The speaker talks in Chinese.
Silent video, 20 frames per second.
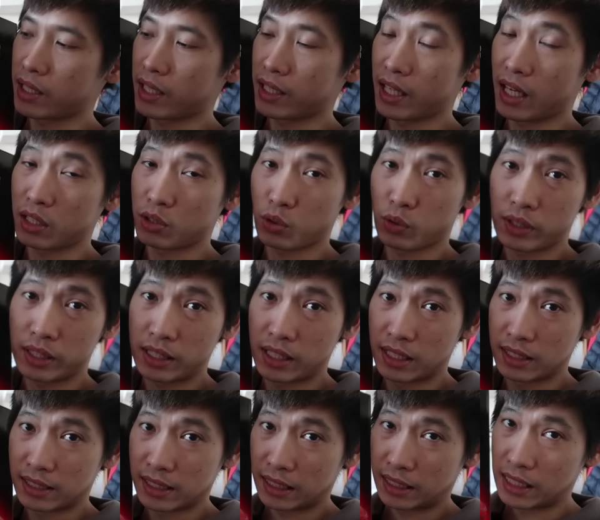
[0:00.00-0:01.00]
给大家做一
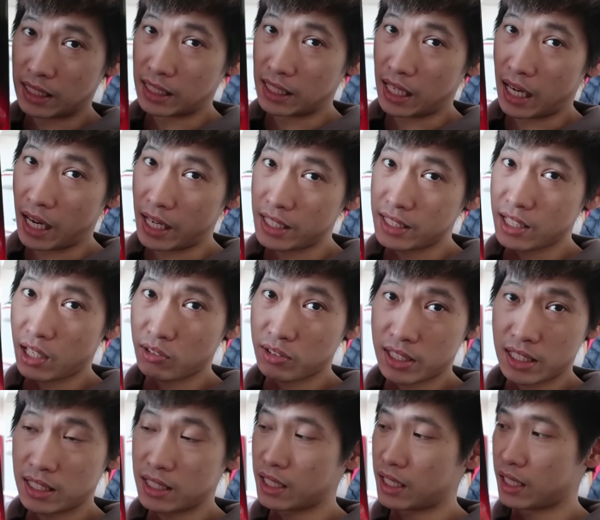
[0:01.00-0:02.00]
个这个黑胶
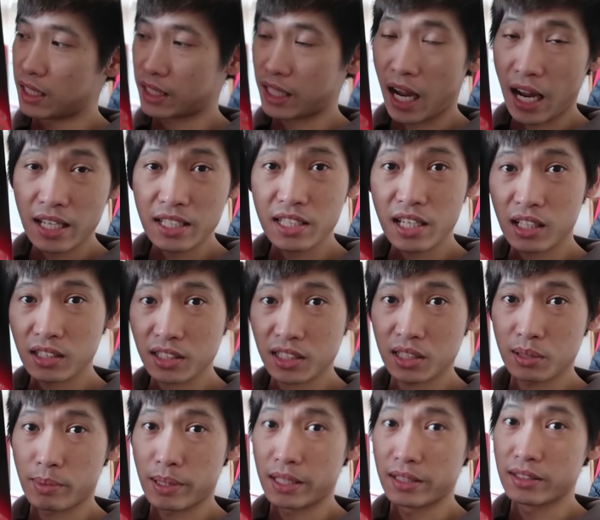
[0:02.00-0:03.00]
机的开箱
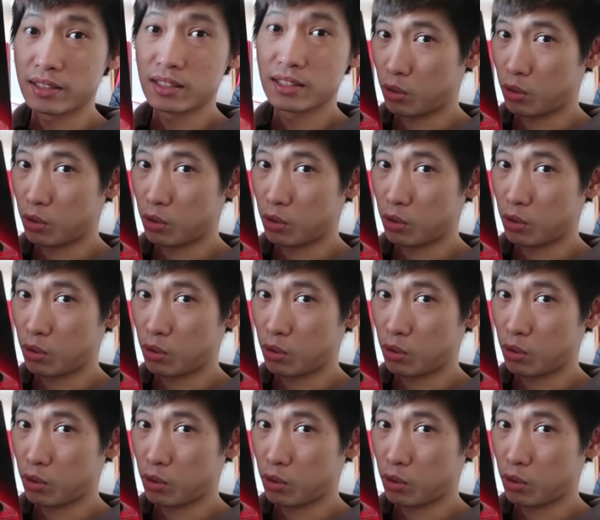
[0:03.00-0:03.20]
视频。